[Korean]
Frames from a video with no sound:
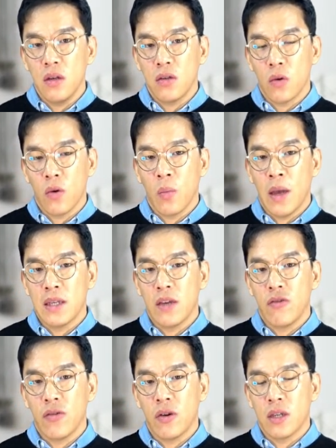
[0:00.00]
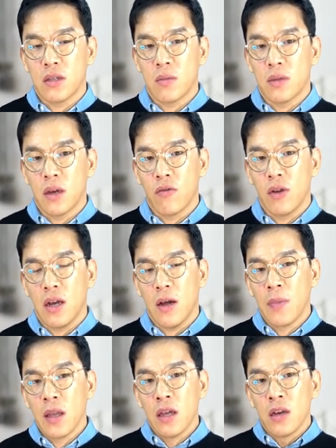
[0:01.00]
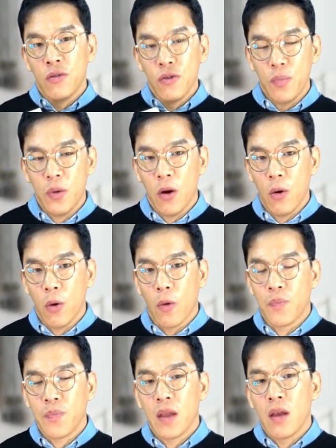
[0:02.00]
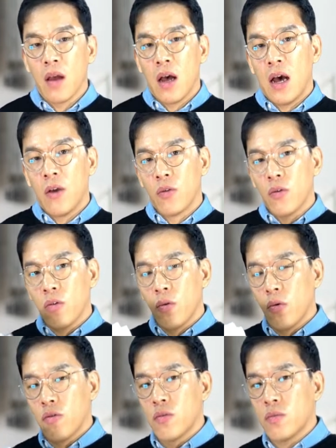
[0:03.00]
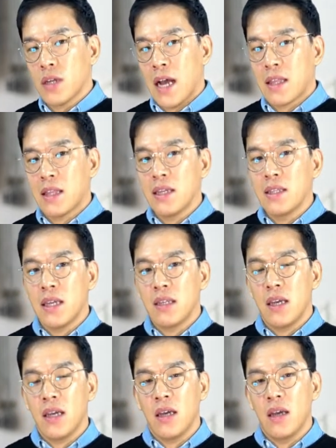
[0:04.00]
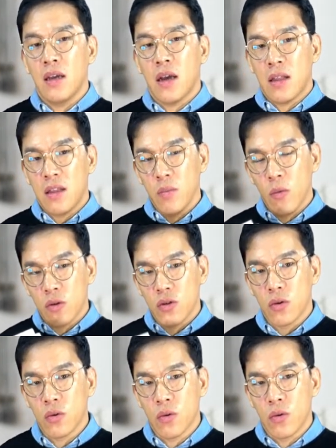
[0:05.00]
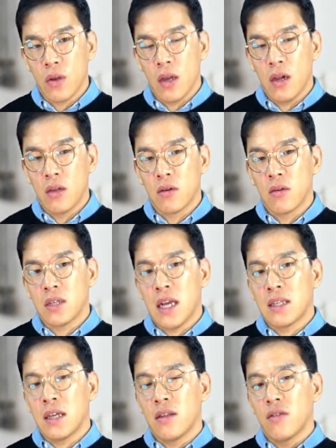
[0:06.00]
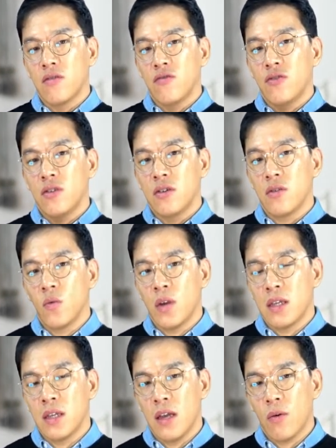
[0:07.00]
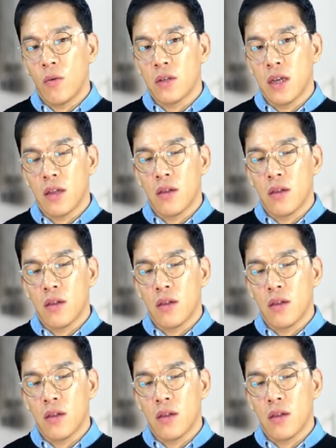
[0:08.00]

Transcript: 적용 배제 규정이 있습니다. 우리가 그룹별로 아, 또, 요 그룹은 같은 세제, 같은 목적으로, 예를 들어서 자산 취득을 위한 세액공제인